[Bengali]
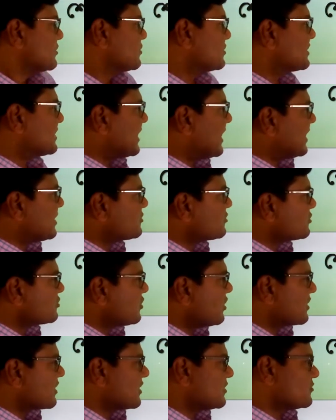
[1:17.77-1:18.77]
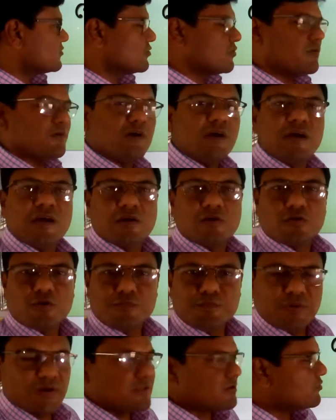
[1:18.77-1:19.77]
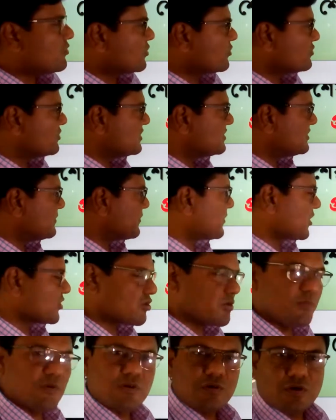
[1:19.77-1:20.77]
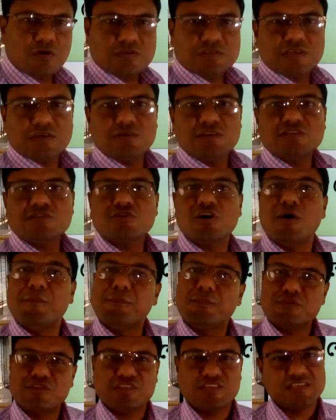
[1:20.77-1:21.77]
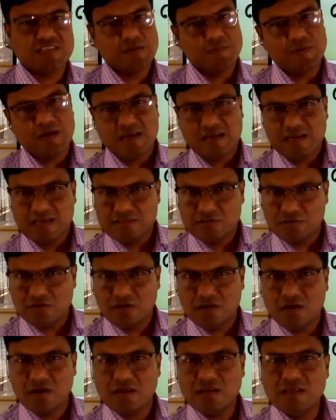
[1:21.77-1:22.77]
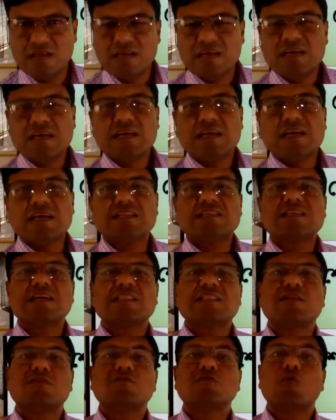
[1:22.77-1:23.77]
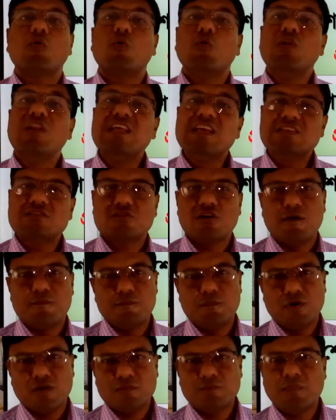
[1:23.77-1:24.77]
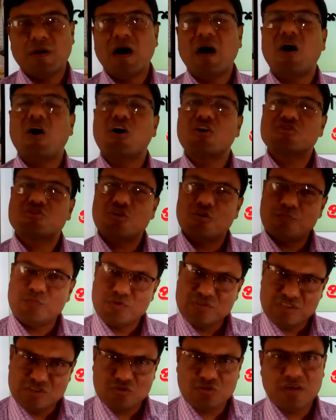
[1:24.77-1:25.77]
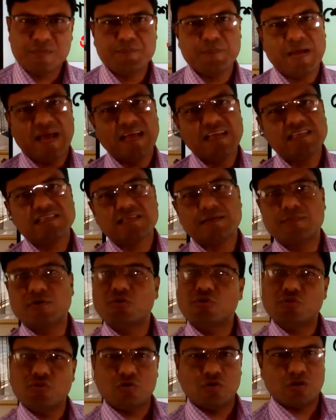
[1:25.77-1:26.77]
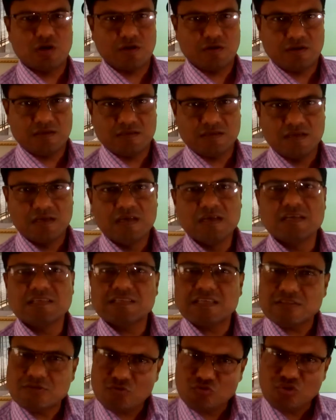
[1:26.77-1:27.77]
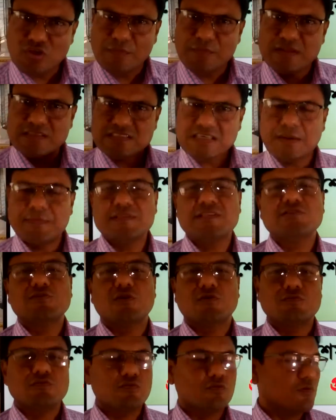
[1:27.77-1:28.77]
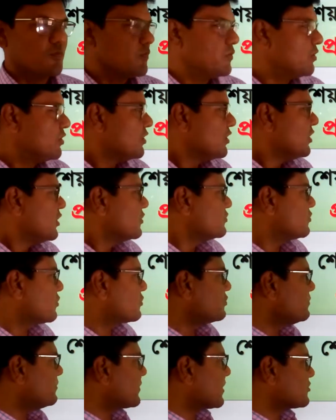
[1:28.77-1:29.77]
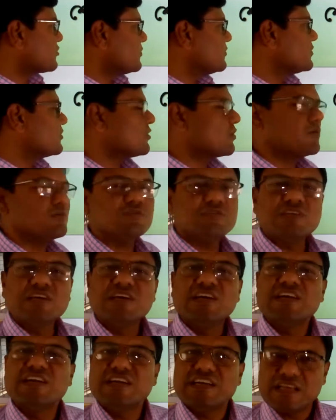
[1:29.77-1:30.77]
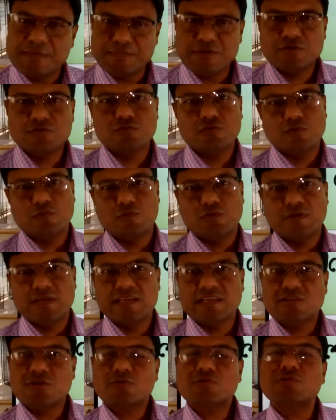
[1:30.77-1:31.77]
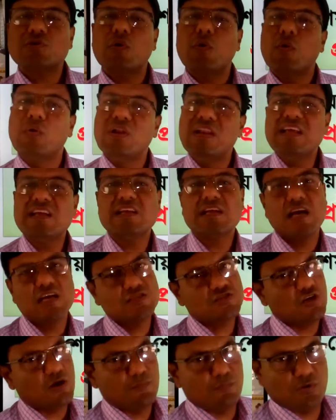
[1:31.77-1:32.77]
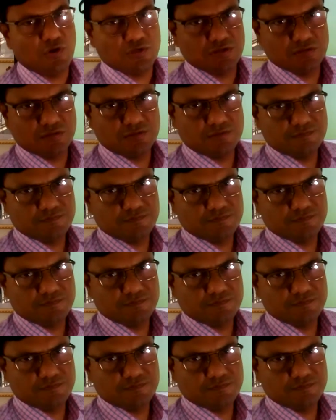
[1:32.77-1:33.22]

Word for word: তো শেয়ার ইস্যু সংক্রান্ত কোম্পানি গঠনের যে প্রাথমিক খরচ এগুলি সম্পত্তি হিসেবে আখ্যায়িত করা হয় এটি সাধারণত অলিক সম্পদ বা অসমন্বিত ব্যয় হিসেবে গণ্য করা হয় সেজন্য আমরা জাবেদা যখন করব তখন প্রাথমিক খরচ ডেবিট করব এটি অবশ্য অলিক সম্পদ